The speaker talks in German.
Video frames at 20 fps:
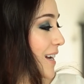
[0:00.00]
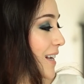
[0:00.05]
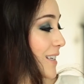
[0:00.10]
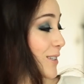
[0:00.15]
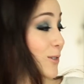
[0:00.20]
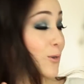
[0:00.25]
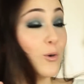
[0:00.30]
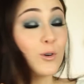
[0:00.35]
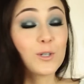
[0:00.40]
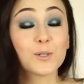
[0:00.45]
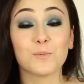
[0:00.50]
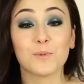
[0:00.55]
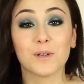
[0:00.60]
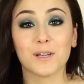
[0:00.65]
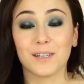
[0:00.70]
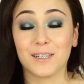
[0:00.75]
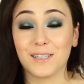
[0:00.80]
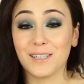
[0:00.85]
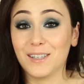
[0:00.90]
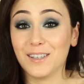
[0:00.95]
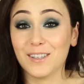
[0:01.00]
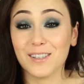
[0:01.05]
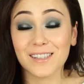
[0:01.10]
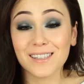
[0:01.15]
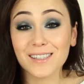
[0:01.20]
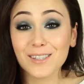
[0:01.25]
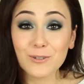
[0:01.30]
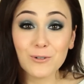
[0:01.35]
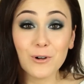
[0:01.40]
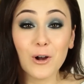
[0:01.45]
ich gucke es mir
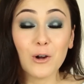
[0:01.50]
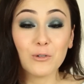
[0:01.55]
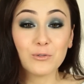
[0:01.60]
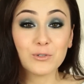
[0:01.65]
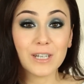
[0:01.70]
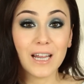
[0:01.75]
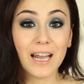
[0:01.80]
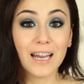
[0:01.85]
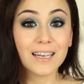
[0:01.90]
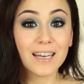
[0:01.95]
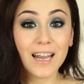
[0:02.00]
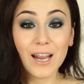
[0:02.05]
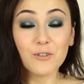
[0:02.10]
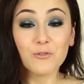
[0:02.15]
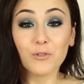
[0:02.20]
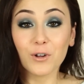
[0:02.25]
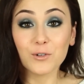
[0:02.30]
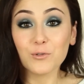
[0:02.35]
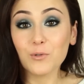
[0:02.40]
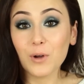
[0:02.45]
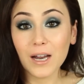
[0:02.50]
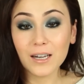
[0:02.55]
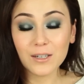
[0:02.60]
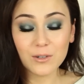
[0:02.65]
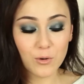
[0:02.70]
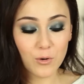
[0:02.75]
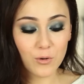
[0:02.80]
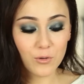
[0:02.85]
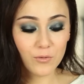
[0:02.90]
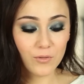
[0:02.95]
so oft an, einfach nur
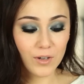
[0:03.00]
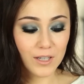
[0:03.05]
angucken,